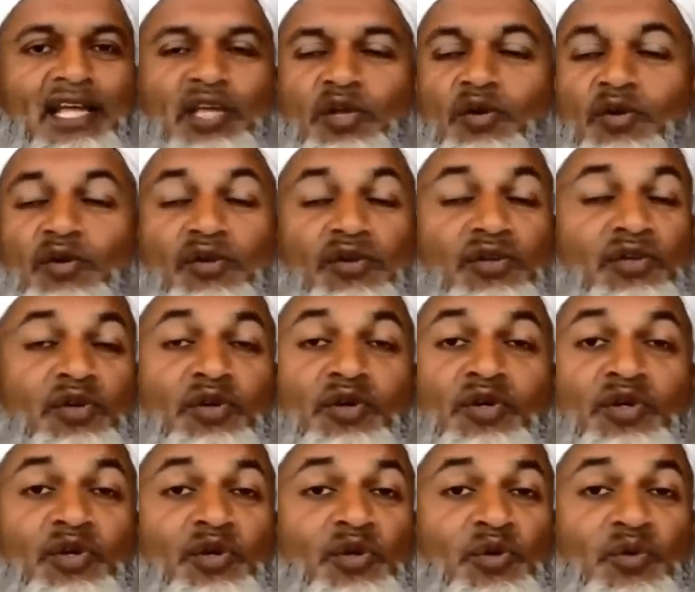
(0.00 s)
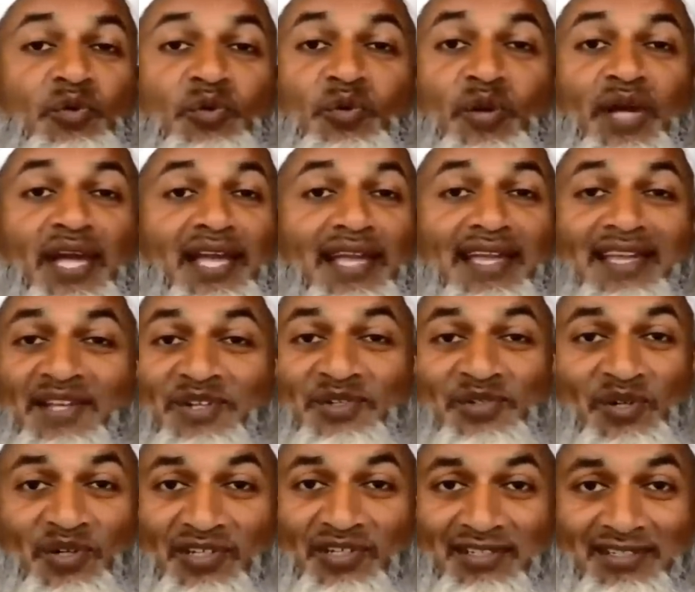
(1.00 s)
то ты сильно
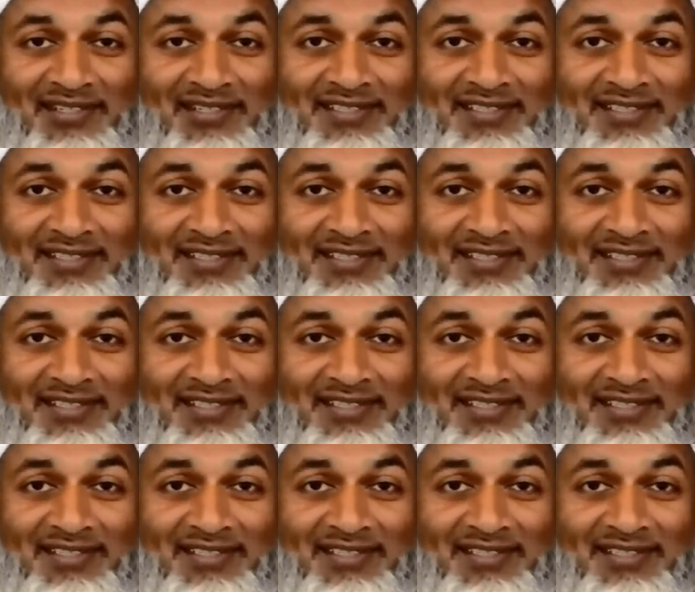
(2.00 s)
ошибаешься.